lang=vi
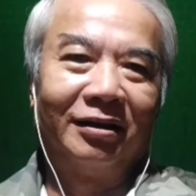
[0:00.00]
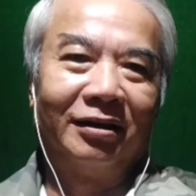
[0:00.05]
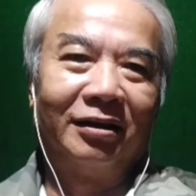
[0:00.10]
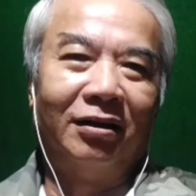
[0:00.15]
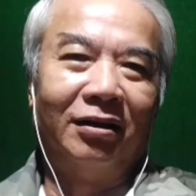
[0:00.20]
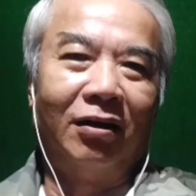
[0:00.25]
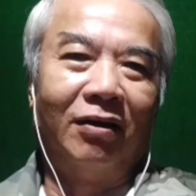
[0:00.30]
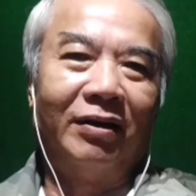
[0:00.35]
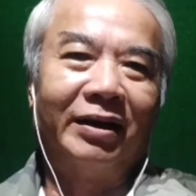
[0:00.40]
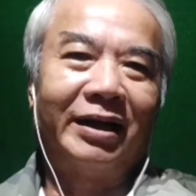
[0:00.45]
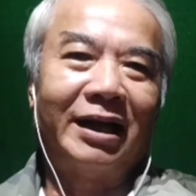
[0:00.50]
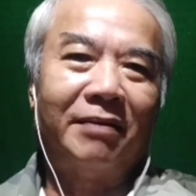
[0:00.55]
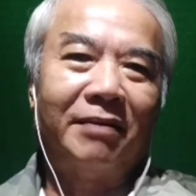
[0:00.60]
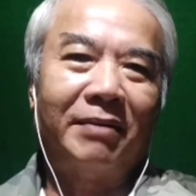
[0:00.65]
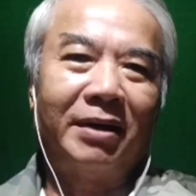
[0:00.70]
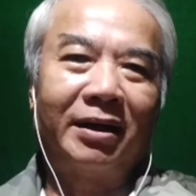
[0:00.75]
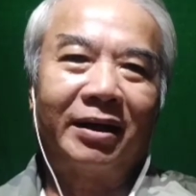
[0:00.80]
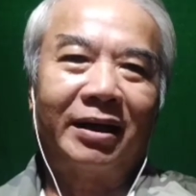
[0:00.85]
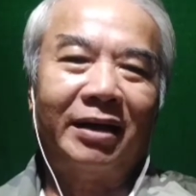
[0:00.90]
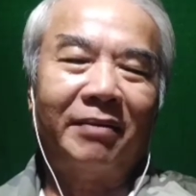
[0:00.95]
lỏng ra
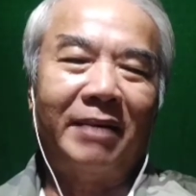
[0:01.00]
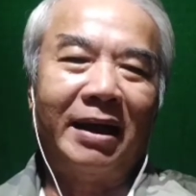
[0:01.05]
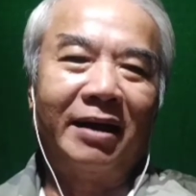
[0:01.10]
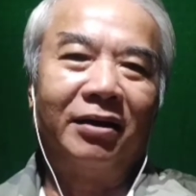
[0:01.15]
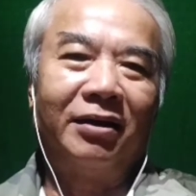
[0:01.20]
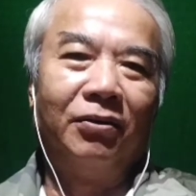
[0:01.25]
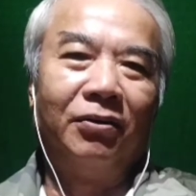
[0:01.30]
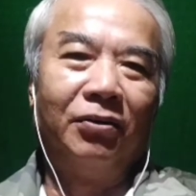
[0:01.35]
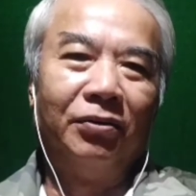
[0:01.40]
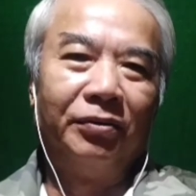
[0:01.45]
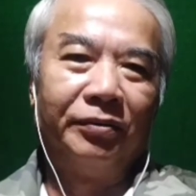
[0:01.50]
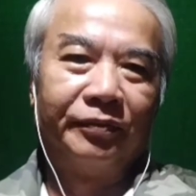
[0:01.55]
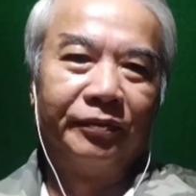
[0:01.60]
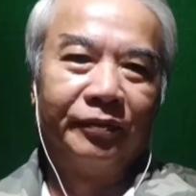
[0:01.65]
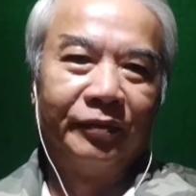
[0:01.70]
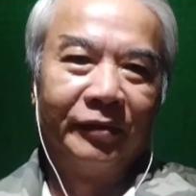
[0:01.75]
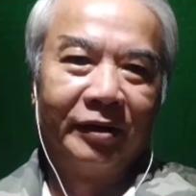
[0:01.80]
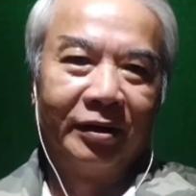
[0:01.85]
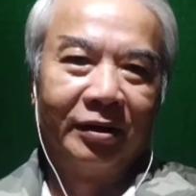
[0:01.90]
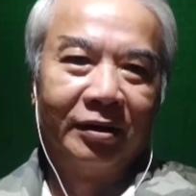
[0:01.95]
và các bạn cứ uống
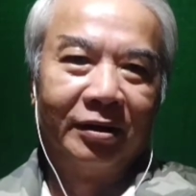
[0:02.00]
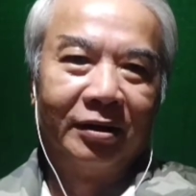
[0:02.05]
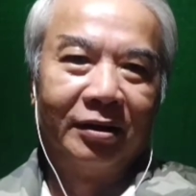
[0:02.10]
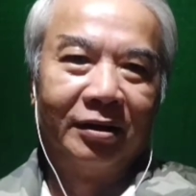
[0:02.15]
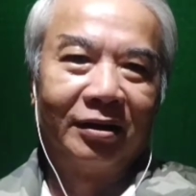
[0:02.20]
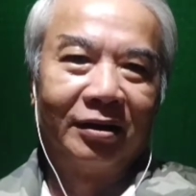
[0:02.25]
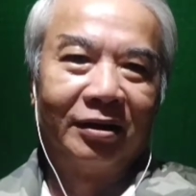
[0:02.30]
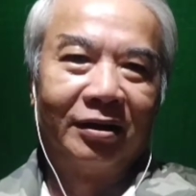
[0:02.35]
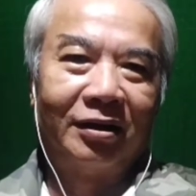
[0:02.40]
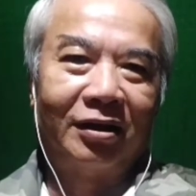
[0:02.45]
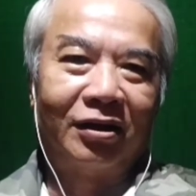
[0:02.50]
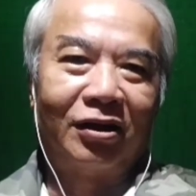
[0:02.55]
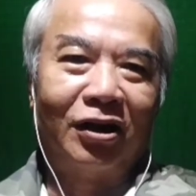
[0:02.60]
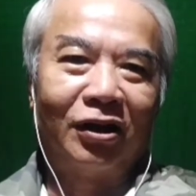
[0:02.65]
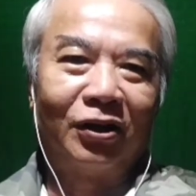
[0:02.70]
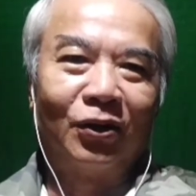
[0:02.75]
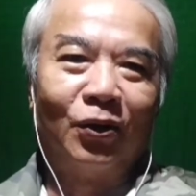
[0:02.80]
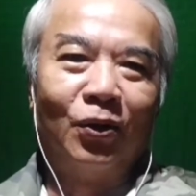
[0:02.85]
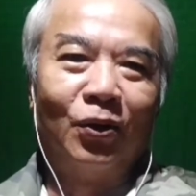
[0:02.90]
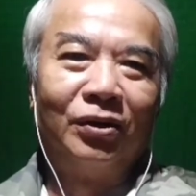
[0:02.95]
hồi
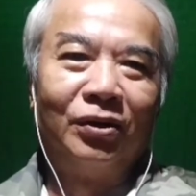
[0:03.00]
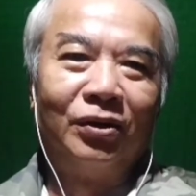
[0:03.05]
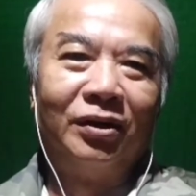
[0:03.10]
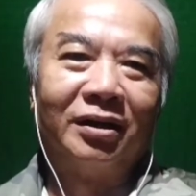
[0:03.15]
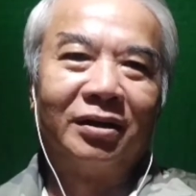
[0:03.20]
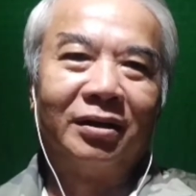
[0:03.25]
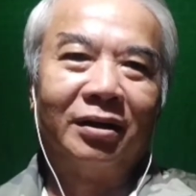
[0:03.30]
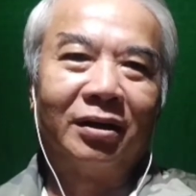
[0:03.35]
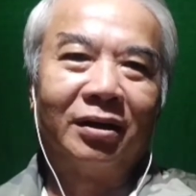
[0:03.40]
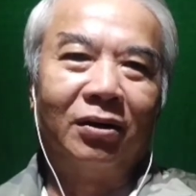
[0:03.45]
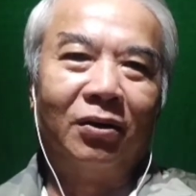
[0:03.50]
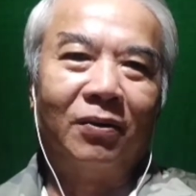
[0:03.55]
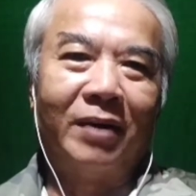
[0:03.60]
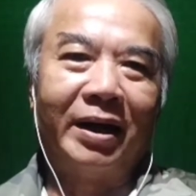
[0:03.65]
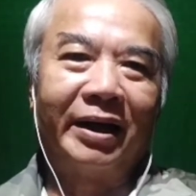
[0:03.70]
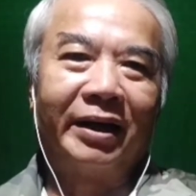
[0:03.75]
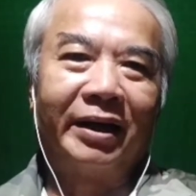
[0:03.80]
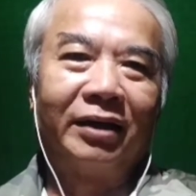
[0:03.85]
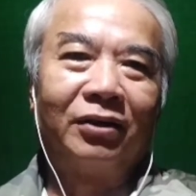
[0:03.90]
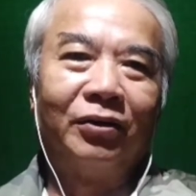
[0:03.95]
đó tôi uống nước khổ
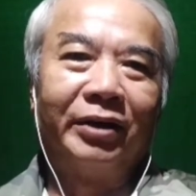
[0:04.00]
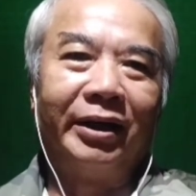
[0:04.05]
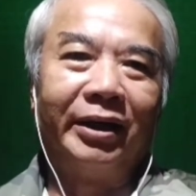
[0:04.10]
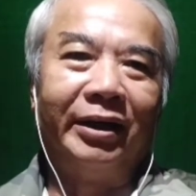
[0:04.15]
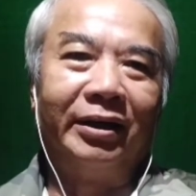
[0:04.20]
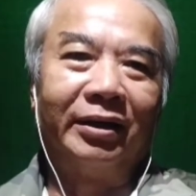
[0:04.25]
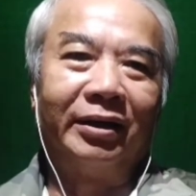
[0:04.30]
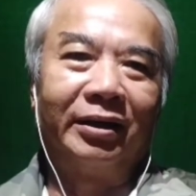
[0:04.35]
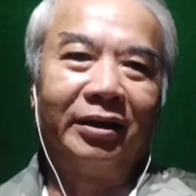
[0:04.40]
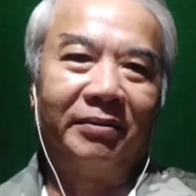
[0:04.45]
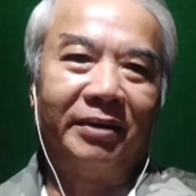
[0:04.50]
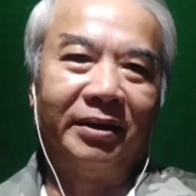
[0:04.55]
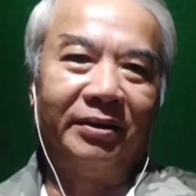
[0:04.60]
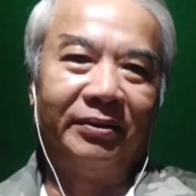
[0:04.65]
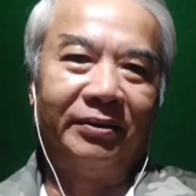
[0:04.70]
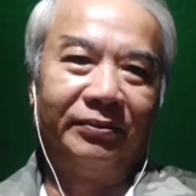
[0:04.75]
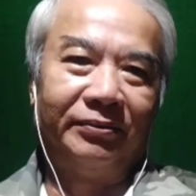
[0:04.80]
qua tôi ghiền nữa các bạn